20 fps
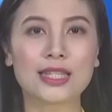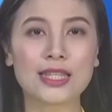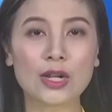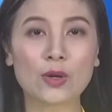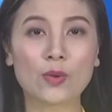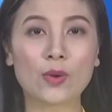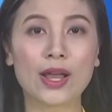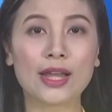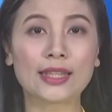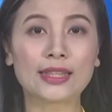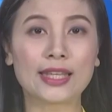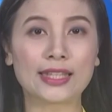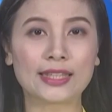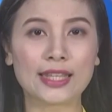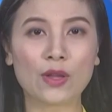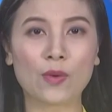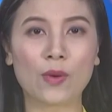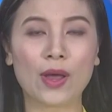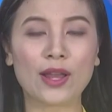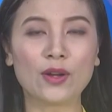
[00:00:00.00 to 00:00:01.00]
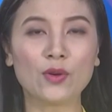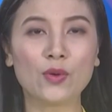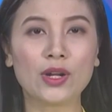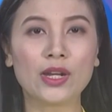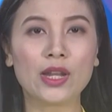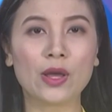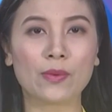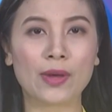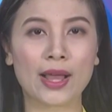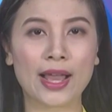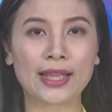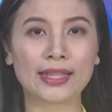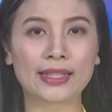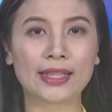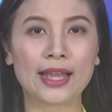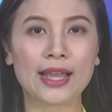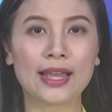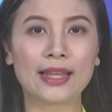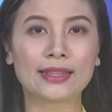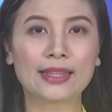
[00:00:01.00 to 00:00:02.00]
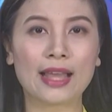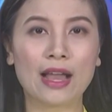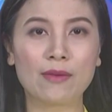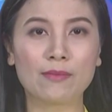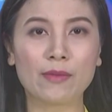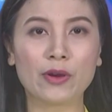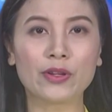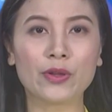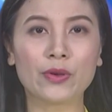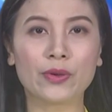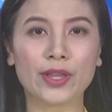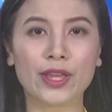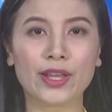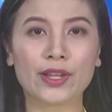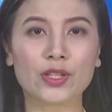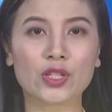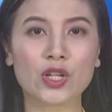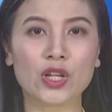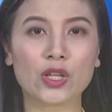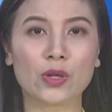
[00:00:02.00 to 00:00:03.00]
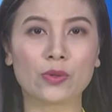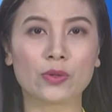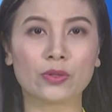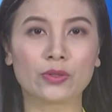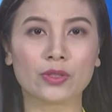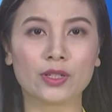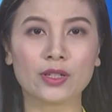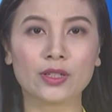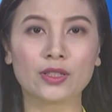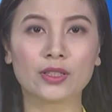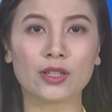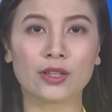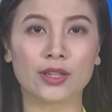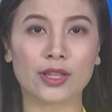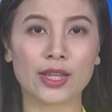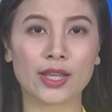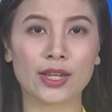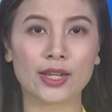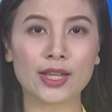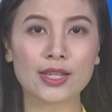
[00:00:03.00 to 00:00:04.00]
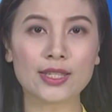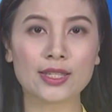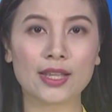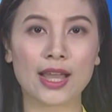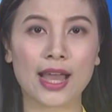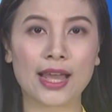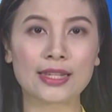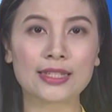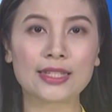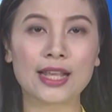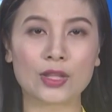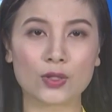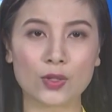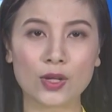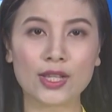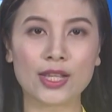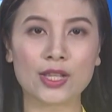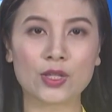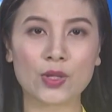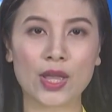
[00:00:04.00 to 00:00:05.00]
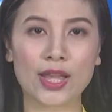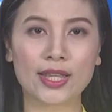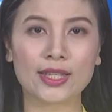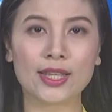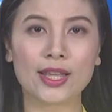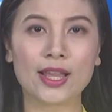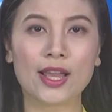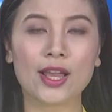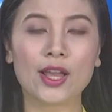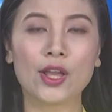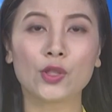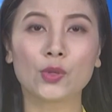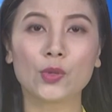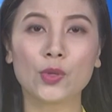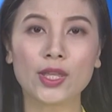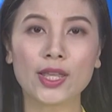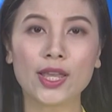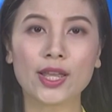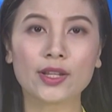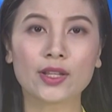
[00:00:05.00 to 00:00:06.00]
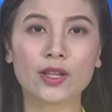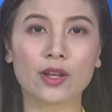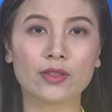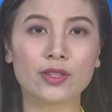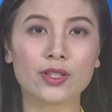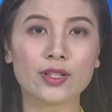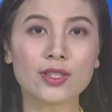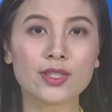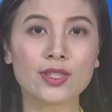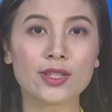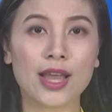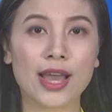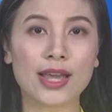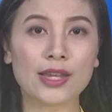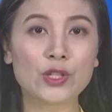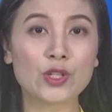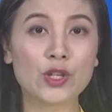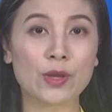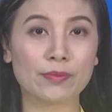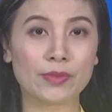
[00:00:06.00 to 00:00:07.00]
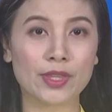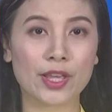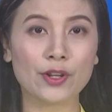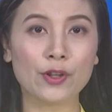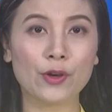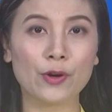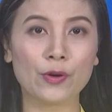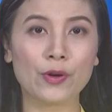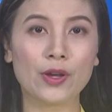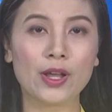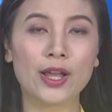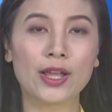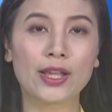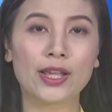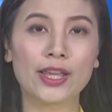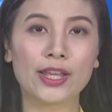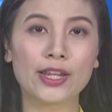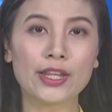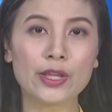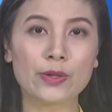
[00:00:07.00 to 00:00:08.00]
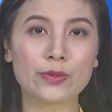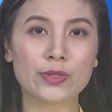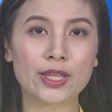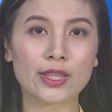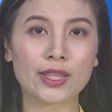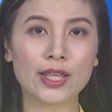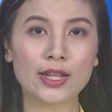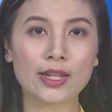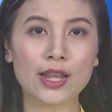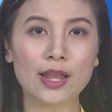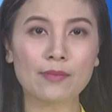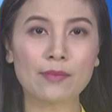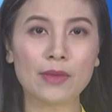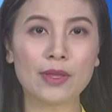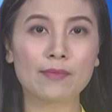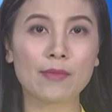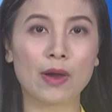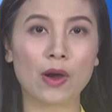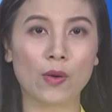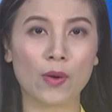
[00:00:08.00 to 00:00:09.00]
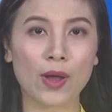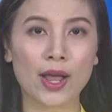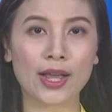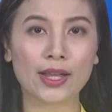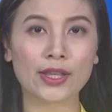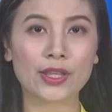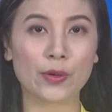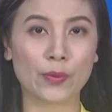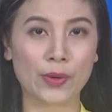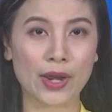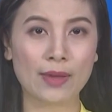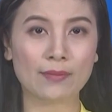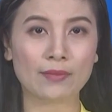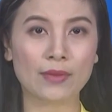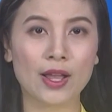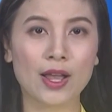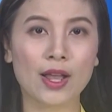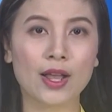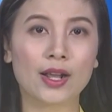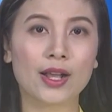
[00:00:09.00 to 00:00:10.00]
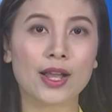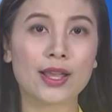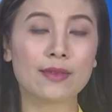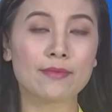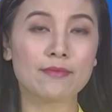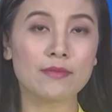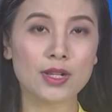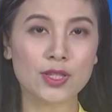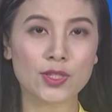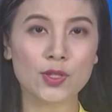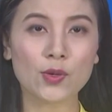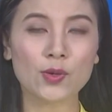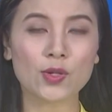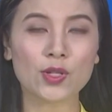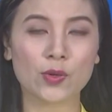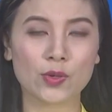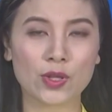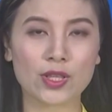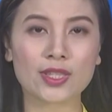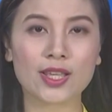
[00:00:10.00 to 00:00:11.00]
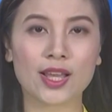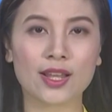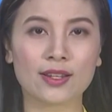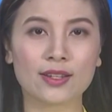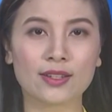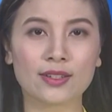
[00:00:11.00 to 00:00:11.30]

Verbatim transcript: gian qua, tỉnh Thanh Hóa luôn đồng hành, tạo mọi điều kiện cho nhà đầu tư thực hiện các dự án sản xuất kinh doanh – Tuy nhiên, có những dự án chậm tiến độ khiến nhiều diện tích đất bị bỏ hoang nhiều năm, gây bức xúc trong nhân dân.